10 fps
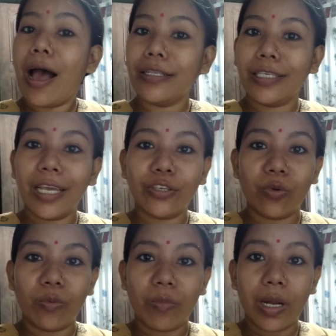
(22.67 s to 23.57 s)
আজকে
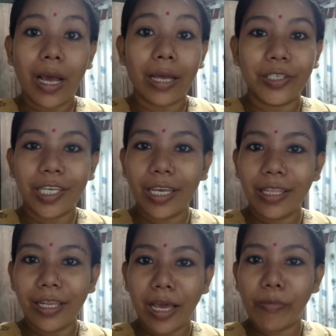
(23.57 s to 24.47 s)
সোমবার আজকে
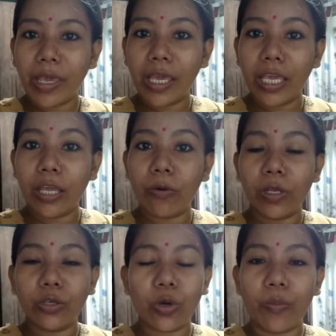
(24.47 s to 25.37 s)
দিনে আমি কি কি
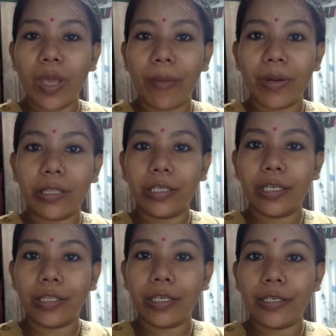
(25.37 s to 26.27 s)
করি সবই আপনাদের
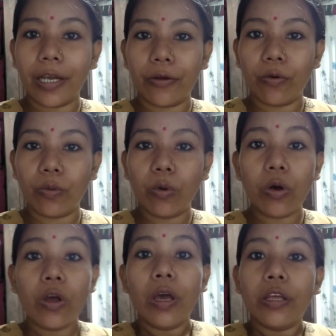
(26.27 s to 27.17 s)
সাথে শেয়ার করব
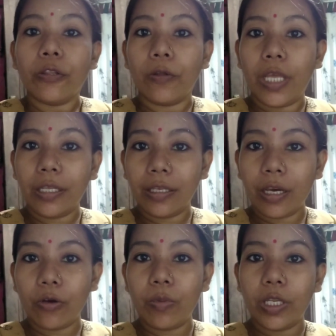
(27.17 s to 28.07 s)
তো দেখতে
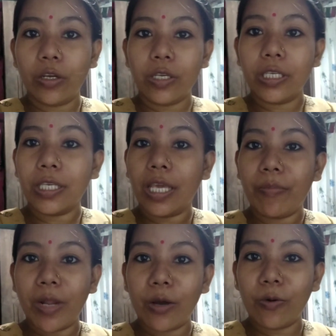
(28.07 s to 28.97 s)
থাকো ভিডিওটি স্কিপ
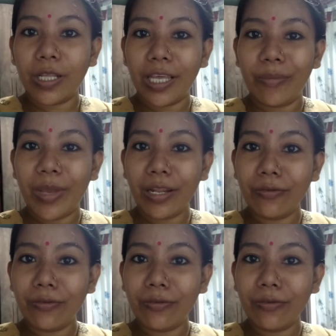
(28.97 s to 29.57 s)
না করে দেখবে